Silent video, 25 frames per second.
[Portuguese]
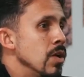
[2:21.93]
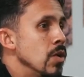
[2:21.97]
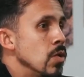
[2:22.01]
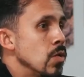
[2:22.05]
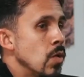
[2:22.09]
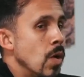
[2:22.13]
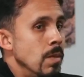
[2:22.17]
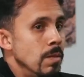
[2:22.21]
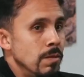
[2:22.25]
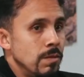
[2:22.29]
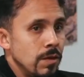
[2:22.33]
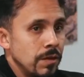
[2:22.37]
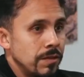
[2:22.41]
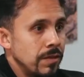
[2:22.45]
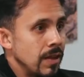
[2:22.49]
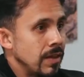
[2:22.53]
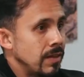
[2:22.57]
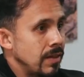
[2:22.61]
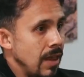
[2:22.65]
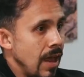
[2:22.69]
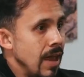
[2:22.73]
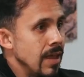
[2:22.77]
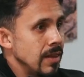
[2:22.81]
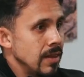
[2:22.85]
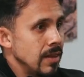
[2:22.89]
Como você
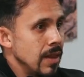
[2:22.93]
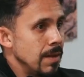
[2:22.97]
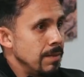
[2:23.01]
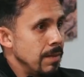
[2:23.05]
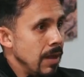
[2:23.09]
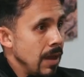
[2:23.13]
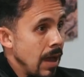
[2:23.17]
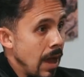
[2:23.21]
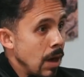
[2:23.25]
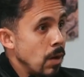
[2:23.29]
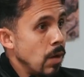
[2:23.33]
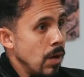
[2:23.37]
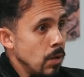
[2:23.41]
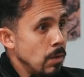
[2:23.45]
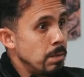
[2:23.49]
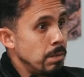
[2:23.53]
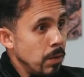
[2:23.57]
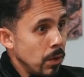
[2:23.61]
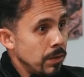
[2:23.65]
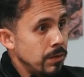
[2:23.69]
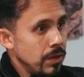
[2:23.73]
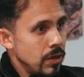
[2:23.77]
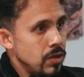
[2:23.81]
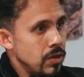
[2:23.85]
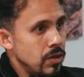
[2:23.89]
tem também agora o
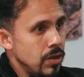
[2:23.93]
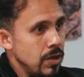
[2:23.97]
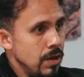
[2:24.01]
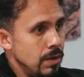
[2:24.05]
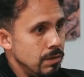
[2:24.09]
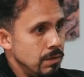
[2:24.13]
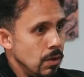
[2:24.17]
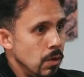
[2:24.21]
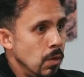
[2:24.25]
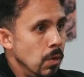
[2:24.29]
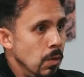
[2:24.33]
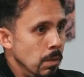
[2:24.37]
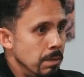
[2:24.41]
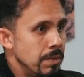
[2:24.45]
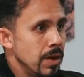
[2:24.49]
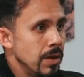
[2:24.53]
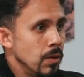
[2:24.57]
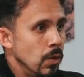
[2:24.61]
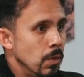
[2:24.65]
positivo, um,